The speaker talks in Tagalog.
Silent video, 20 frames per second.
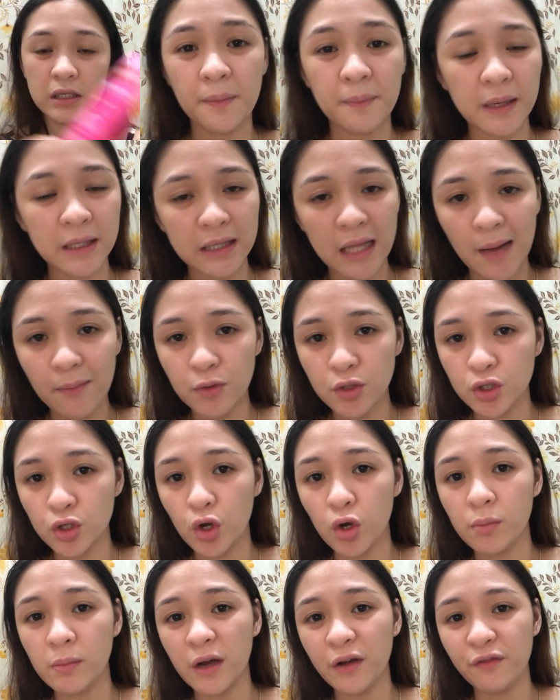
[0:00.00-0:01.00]
Kapag tapos
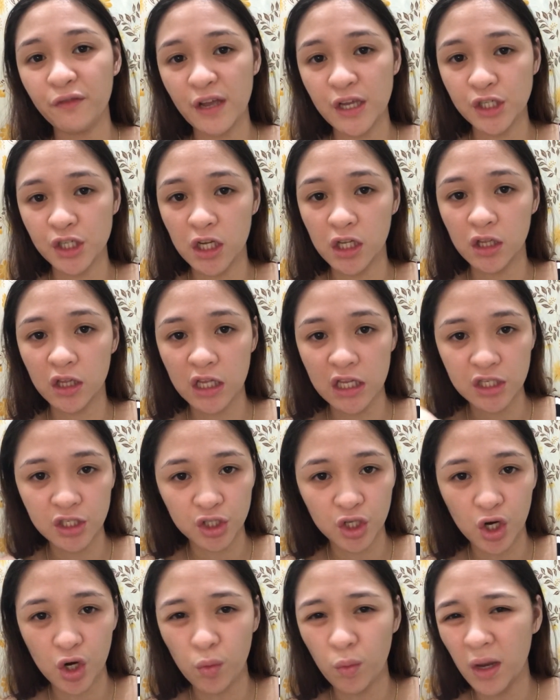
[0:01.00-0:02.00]
ko mag-facial
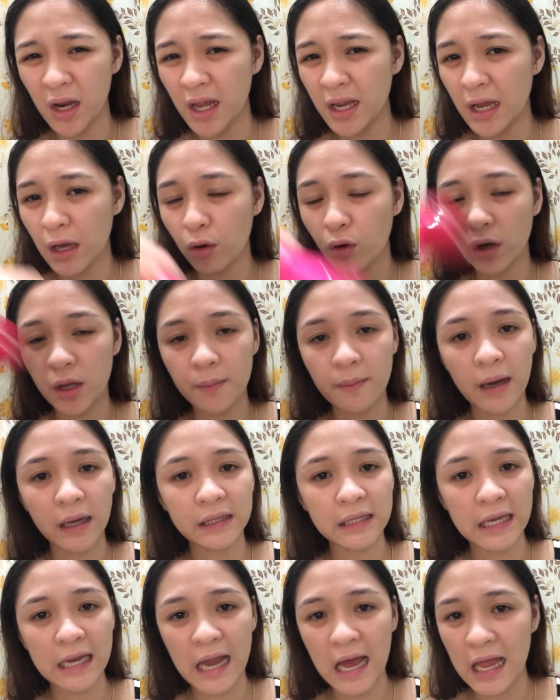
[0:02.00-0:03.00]
cleanser, wala na akong ibang
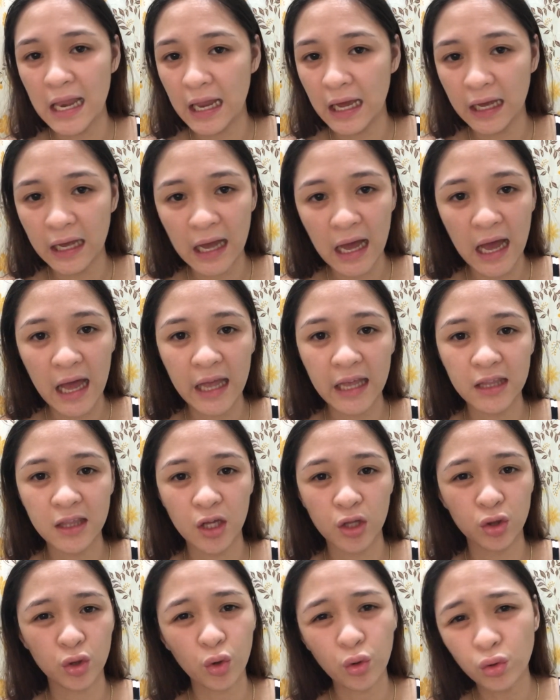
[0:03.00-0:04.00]
nilalagay
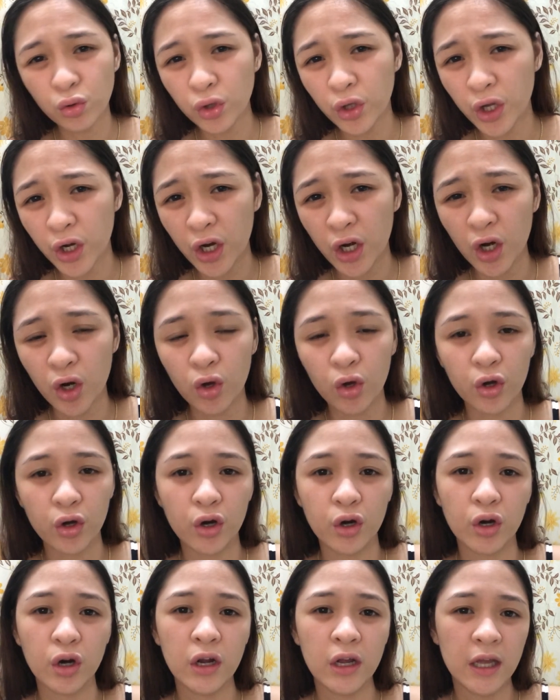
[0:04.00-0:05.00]
na toner
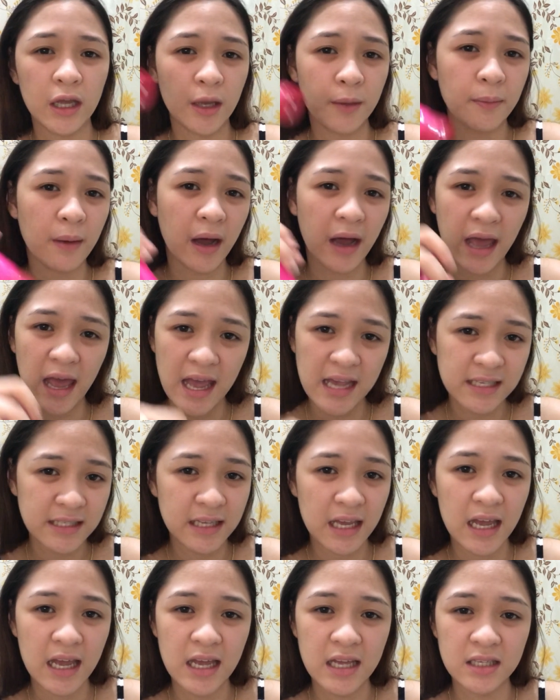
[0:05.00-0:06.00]
or ibang
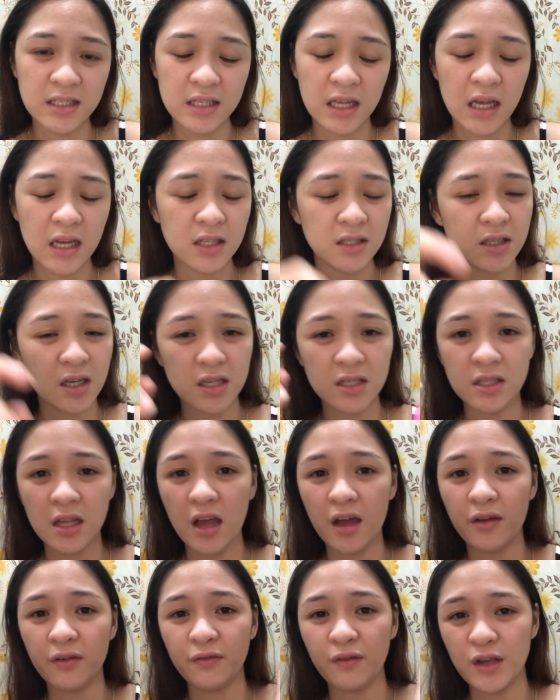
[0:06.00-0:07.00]
essence. Just
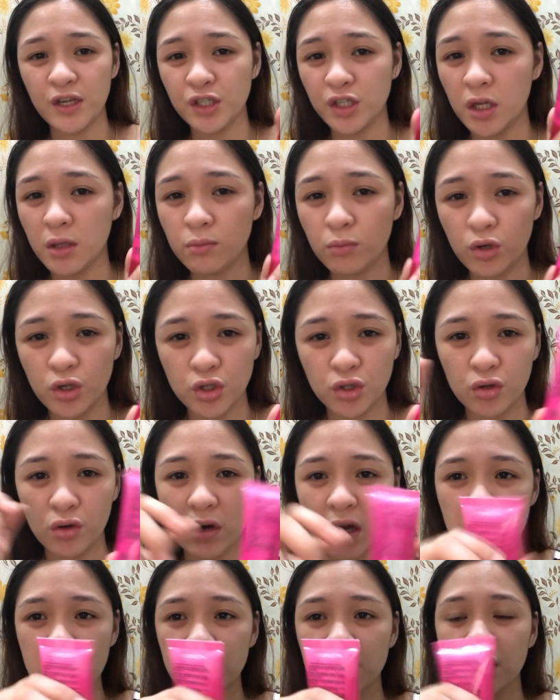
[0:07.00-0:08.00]
a facial
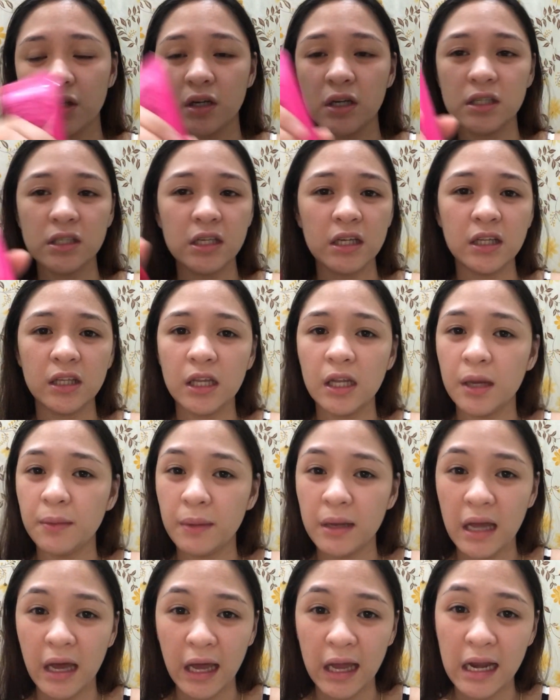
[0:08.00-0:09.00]
moisturizer kasi hindi
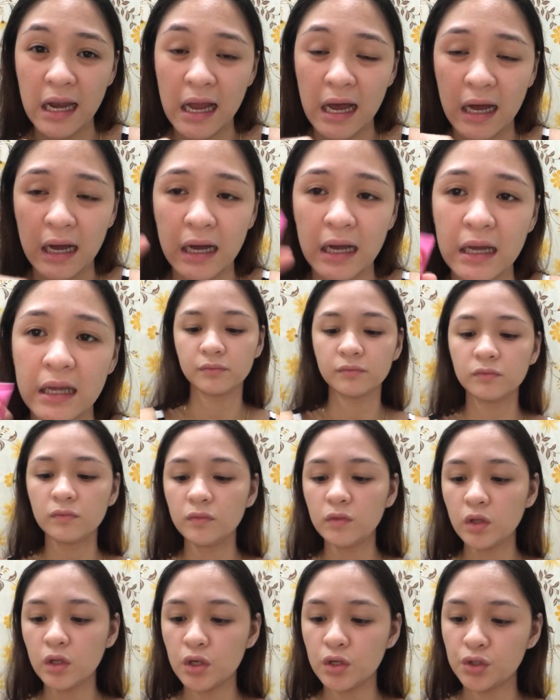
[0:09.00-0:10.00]
naman na kailangan.
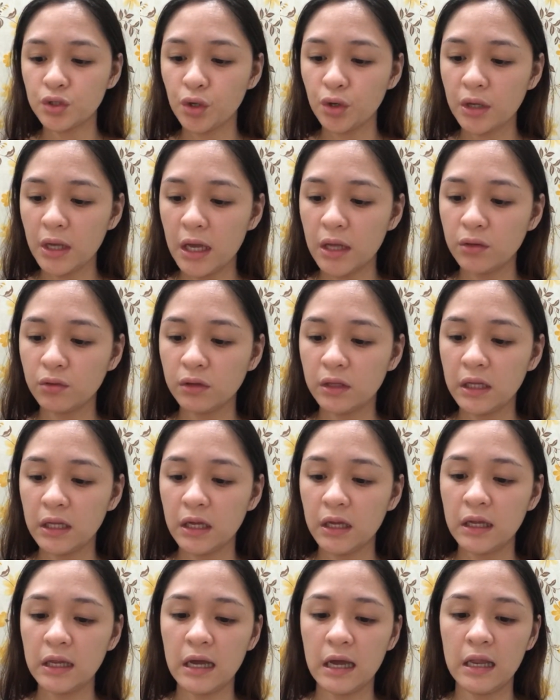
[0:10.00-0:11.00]
So, yan. Unti
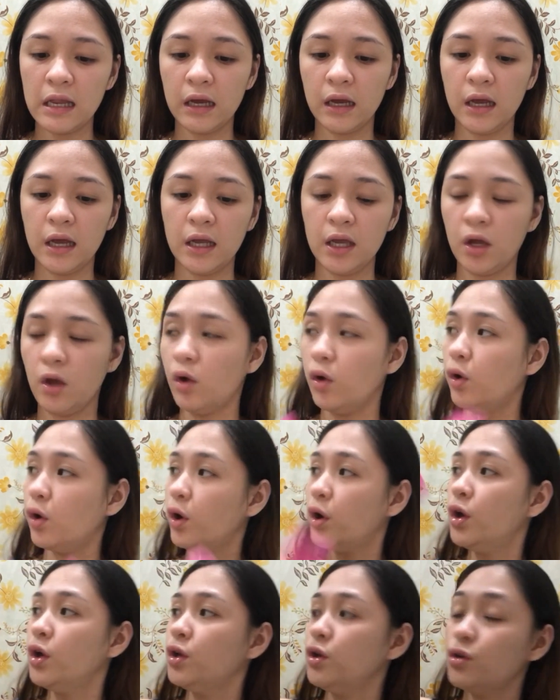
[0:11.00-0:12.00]
lang ilalagay ko.
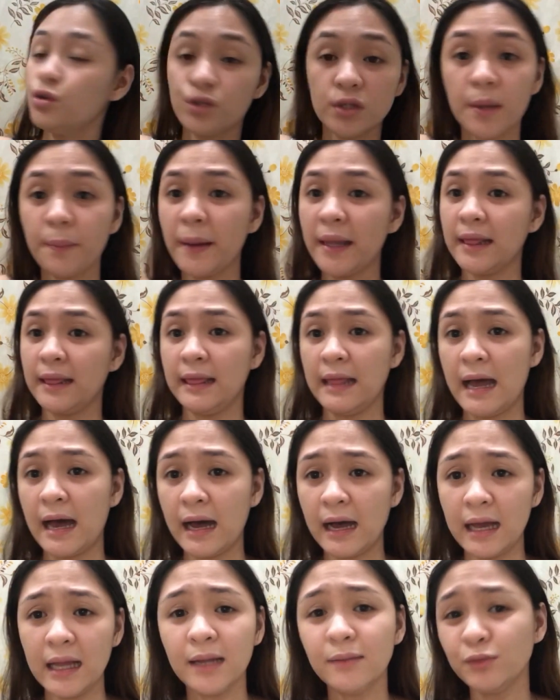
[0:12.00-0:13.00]
Mas sapat
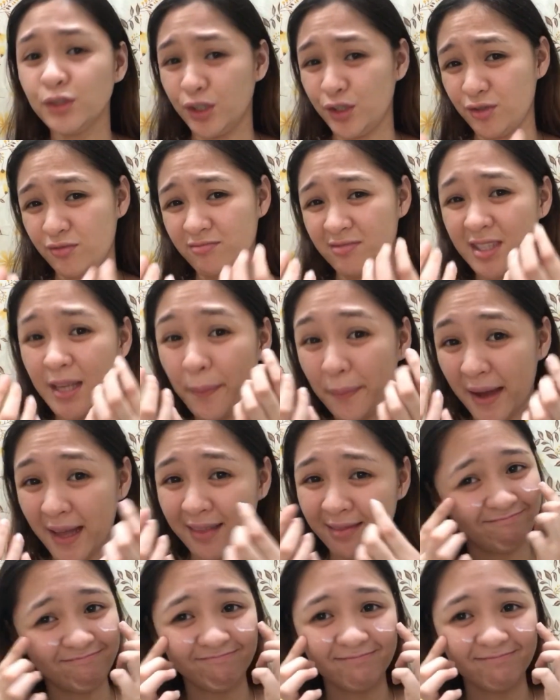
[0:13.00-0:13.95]
lang. Alam niyo yun. Sapat.